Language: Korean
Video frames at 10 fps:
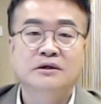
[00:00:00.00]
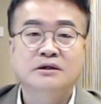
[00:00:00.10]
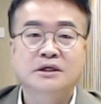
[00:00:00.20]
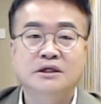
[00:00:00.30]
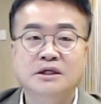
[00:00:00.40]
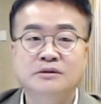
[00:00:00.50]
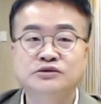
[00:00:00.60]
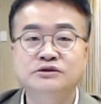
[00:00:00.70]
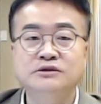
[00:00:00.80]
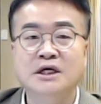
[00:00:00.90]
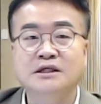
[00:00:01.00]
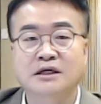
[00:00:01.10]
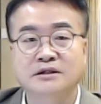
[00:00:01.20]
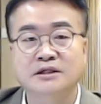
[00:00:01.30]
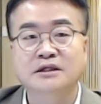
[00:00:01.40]
그러니까 이게 무능한
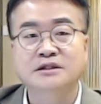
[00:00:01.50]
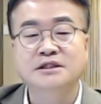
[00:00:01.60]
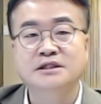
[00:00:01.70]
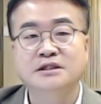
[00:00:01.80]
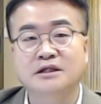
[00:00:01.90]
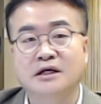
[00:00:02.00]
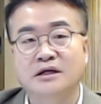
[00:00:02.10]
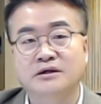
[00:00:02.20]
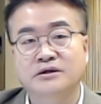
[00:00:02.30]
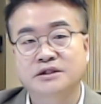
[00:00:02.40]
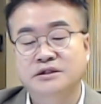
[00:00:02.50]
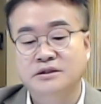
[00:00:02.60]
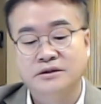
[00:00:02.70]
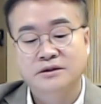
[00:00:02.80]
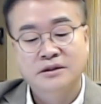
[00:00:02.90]
애들의 특징이라는 것이죠.